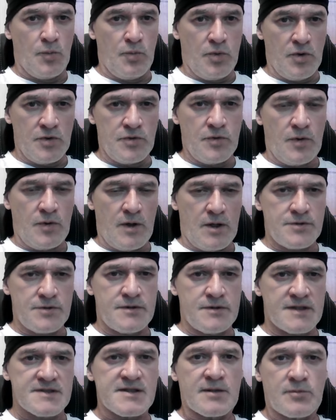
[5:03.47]
ponto
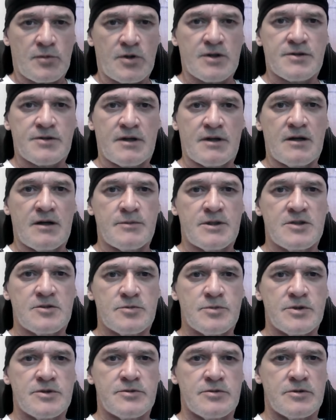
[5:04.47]
alto dessa moto é realmente
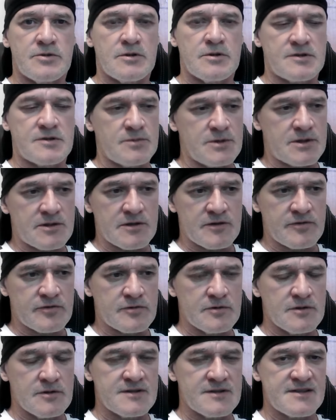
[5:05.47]
o motor. Esse motor
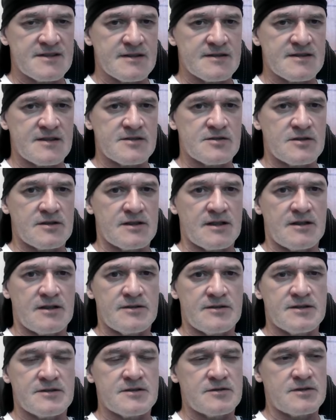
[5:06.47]
ficou
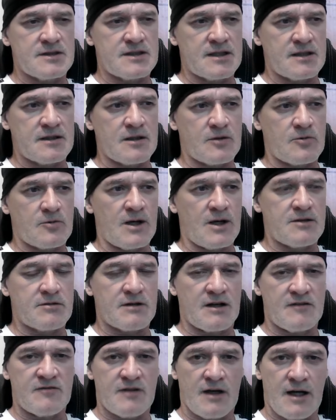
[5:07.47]
sensacional, né? são 84
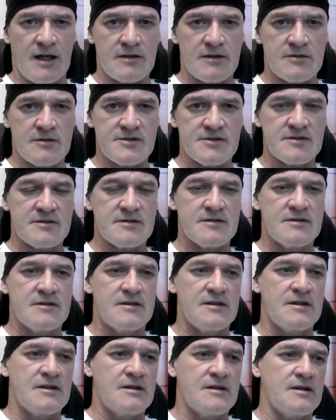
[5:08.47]
cavalos,
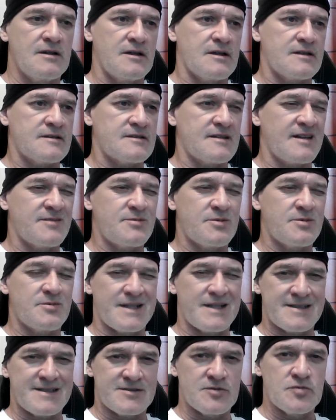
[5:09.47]
sabe?
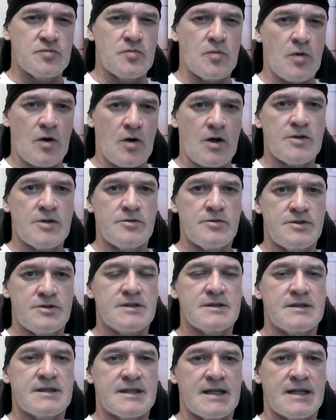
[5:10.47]
Mas o modo de
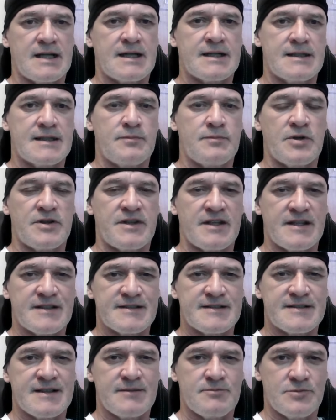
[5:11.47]
entrega da
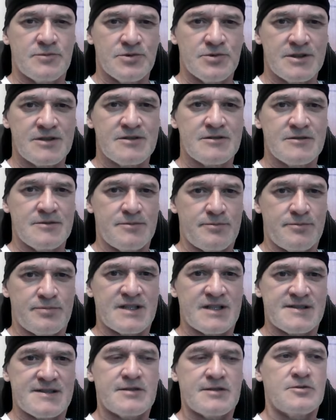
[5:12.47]
potência é muito
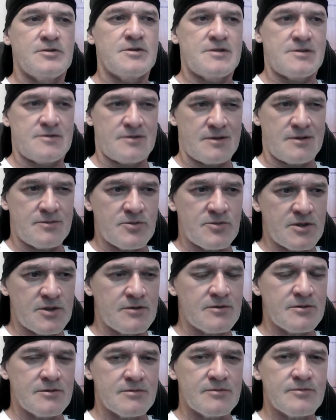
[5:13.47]
prazeroso, é
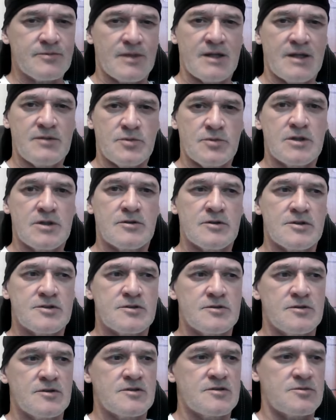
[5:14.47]
muito, é muito
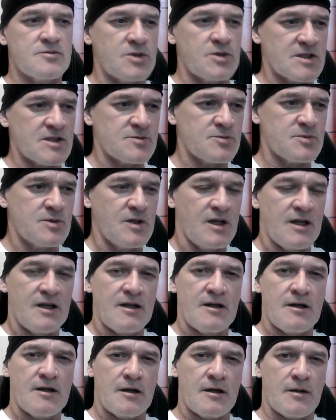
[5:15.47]
gostoso mesmo.
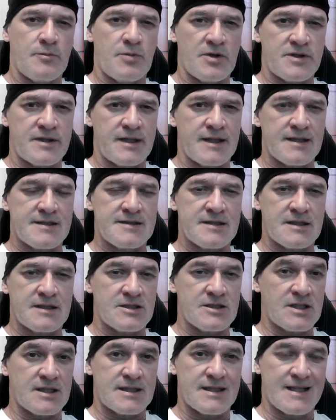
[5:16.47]
É uma potência que
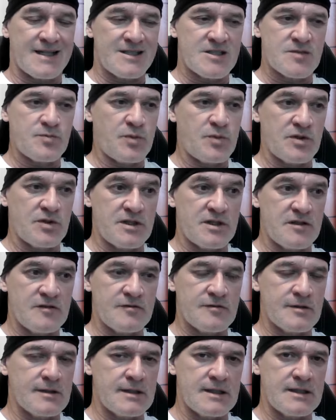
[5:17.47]
já está
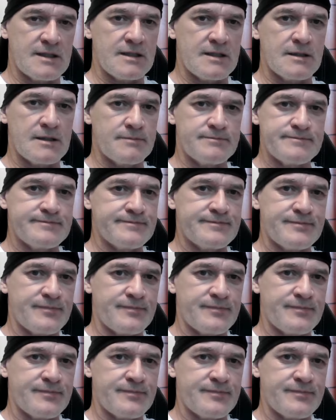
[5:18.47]
disponível ali,